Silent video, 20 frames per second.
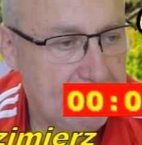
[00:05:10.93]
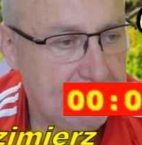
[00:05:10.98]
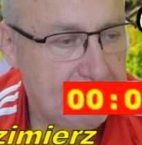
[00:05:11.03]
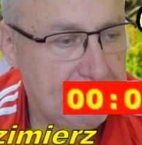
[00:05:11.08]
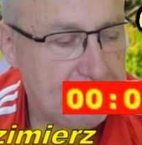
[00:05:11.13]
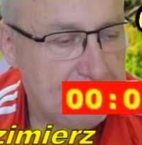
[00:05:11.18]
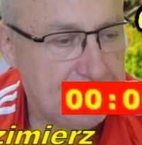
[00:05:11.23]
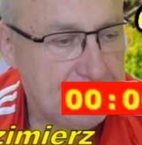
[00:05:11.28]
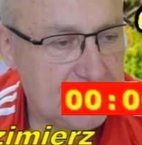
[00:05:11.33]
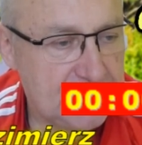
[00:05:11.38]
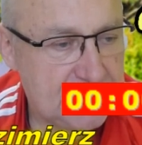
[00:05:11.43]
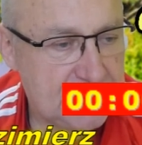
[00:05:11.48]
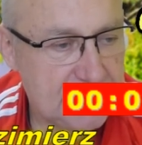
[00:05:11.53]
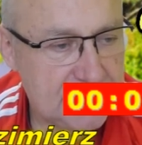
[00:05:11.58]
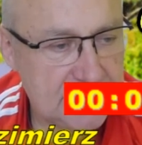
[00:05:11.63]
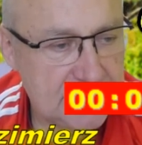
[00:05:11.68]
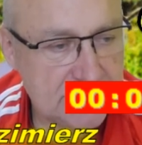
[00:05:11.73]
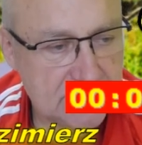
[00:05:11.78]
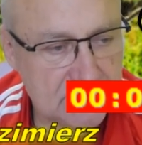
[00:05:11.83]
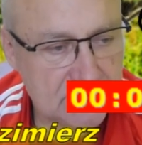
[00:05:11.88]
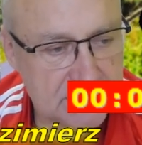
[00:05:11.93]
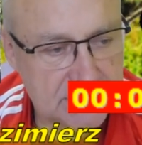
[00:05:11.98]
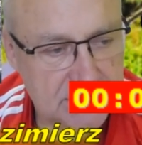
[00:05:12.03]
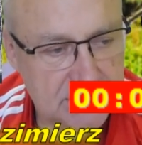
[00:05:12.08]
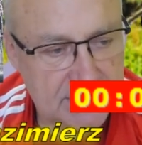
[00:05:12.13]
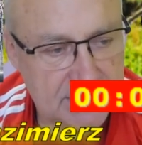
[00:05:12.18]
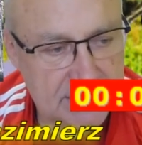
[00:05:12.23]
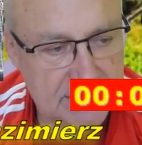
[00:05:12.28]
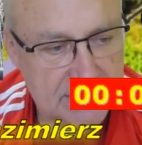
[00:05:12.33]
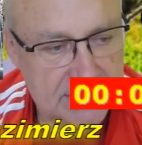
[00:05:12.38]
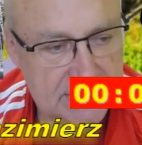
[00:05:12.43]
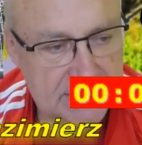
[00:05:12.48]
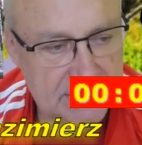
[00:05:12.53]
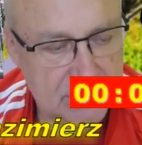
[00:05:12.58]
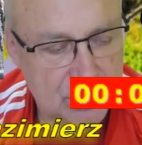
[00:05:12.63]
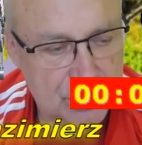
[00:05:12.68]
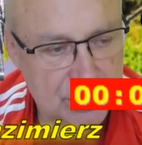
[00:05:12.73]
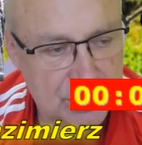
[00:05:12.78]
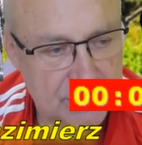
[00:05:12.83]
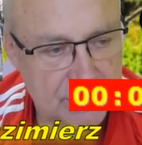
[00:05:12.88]
I teraz kluczowa, de
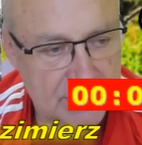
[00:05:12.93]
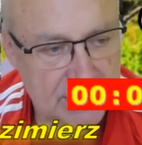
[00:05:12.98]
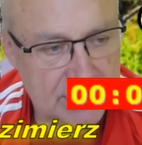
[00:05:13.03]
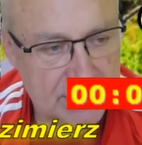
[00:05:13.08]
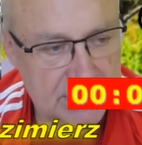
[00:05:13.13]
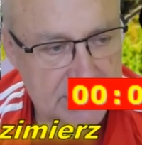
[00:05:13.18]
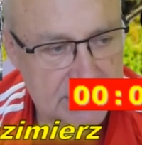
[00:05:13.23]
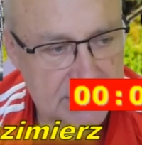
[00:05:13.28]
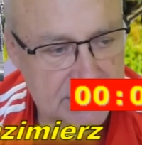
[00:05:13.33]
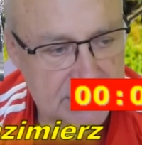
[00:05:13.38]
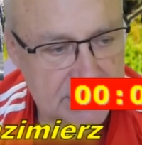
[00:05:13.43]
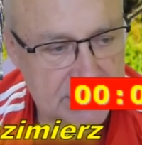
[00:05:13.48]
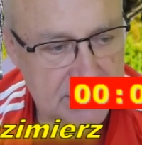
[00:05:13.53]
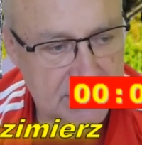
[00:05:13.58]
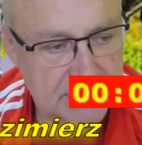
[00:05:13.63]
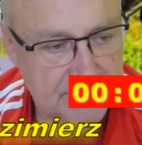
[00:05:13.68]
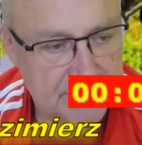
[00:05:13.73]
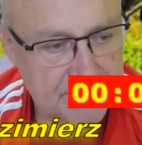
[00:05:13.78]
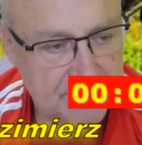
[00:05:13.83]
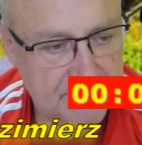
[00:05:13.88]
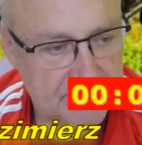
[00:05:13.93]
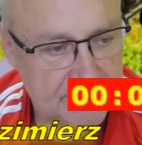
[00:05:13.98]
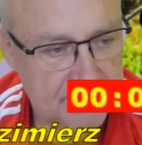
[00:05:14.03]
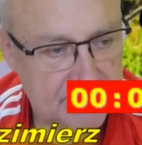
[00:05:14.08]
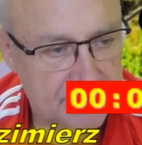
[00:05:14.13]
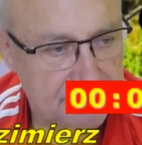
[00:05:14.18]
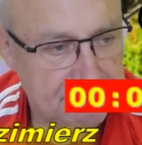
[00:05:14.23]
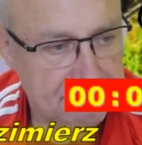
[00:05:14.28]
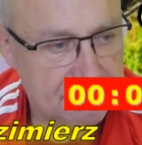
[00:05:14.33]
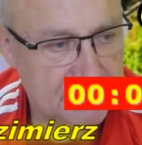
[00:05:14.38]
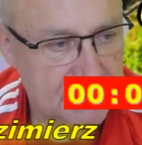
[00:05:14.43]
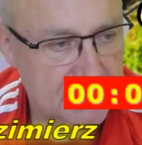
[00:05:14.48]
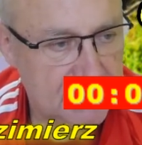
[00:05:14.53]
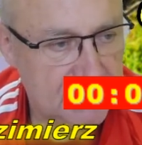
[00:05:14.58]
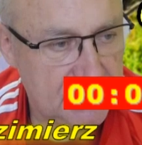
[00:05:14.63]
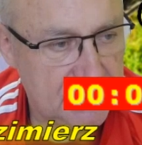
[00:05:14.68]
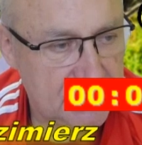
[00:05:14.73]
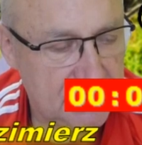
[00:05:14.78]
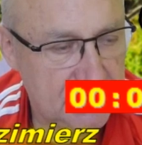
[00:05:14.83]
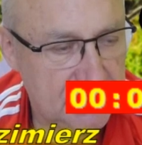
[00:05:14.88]
kluczowa decyzja.
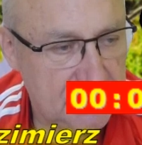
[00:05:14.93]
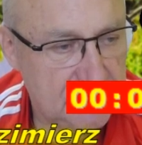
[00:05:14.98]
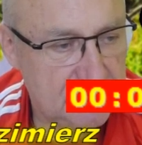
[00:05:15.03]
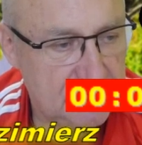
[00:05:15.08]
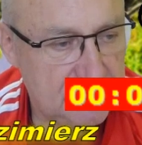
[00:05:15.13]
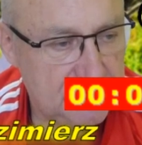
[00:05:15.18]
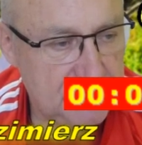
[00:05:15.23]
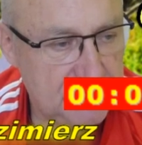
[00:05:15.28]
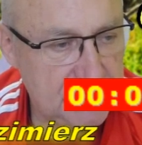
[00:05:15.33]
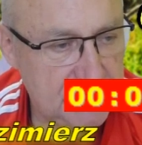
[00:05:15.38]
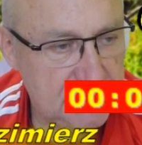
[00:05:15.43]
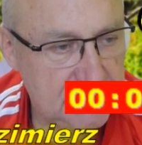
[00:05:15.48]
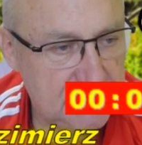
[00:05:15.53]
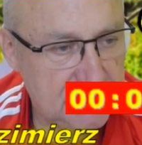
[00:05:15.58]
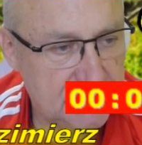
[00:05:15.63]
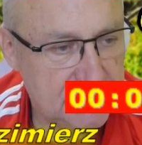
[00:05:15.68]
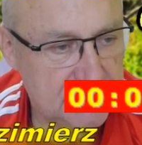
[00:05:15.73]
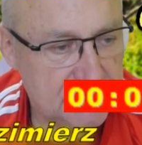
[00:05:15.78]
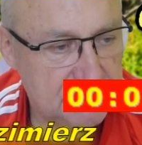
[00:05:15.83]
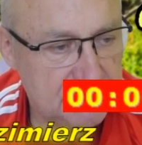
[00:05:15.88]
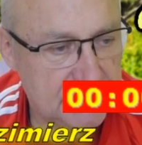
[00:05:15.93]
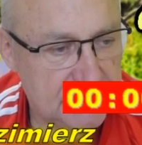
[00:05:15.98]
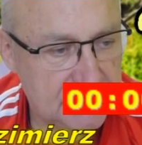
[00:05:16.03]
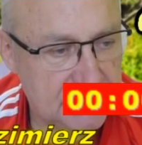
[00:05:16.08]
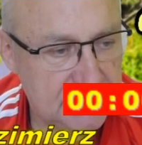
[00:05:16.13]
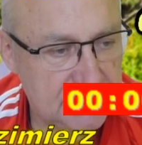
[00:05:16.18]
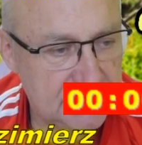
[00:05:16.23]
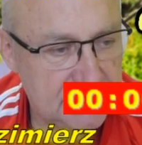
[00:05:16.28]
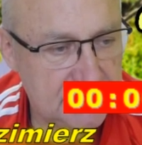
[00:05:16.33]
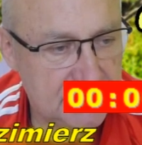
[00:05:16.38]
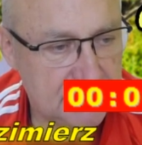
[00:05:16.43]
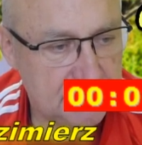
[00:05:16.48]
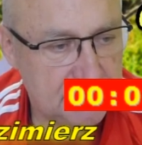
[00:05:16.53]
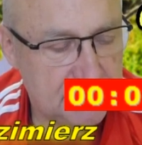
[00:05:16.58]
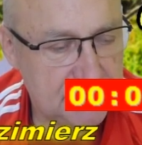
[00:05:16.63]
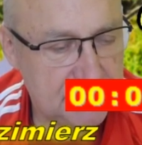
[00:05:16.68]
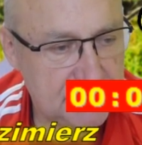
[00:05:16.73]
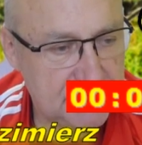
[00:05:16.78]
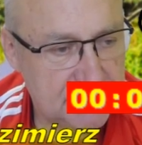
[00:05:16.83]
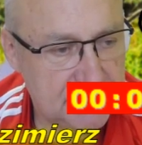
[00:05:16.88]
Wymienić hetmany albo
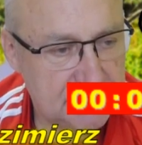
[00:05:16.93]
nie.